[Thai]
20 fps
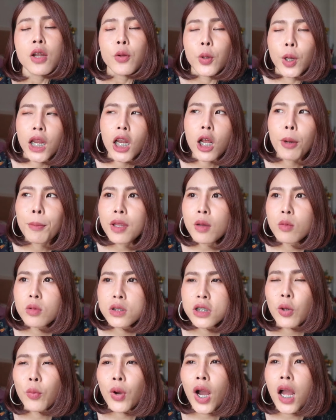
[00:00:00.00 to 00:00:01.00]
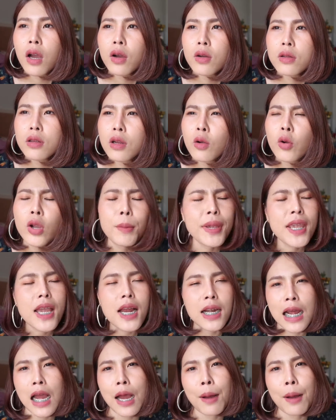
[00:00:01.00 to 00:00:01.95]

โดยที่เราไม่ต้องรู้สึกว่าทุกที่ไม่อยาก